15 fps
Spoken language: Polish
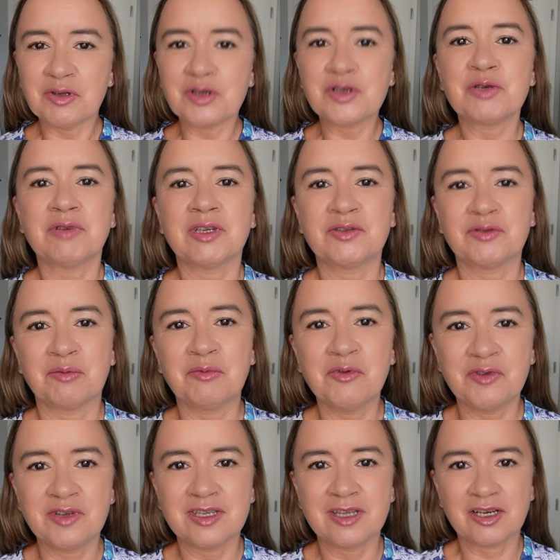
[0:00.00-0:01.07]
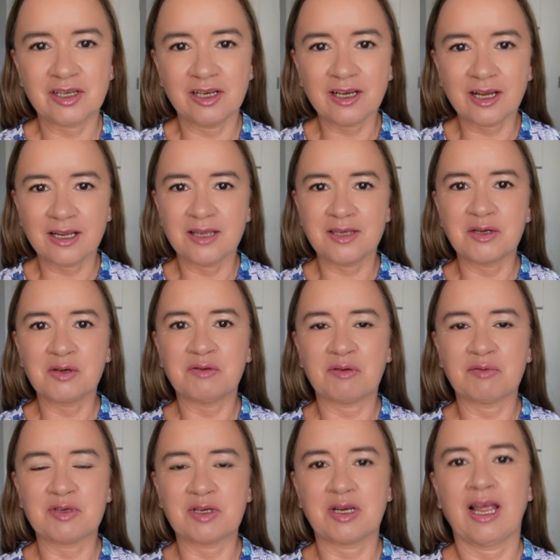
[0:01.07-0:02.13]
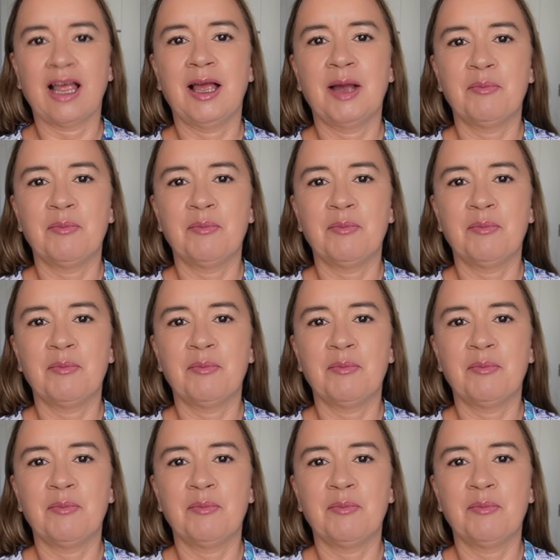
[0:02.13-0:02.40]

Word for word: to się łatwo mówi, znasz kilka języków obcych,